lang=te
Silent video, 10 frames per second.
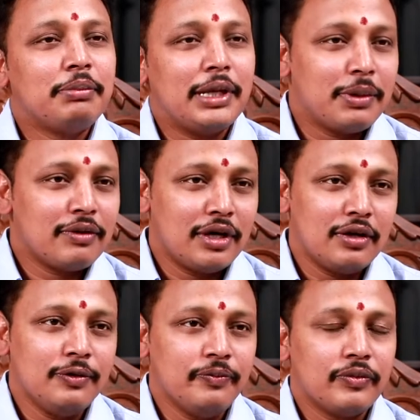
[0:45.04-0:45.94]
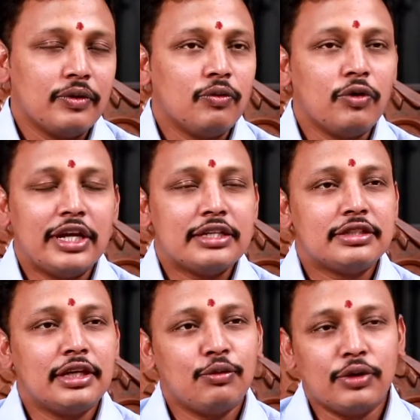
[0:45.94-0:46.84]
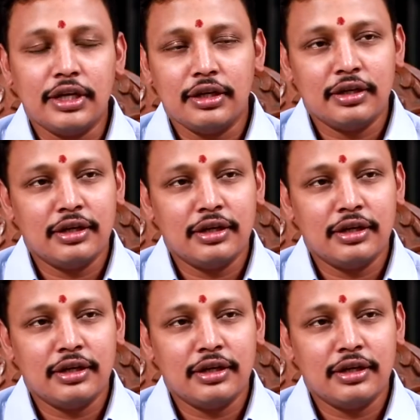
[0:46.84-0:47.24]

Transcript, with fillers: పేపర్ వాళ్ళు వరేస్తే ఉరి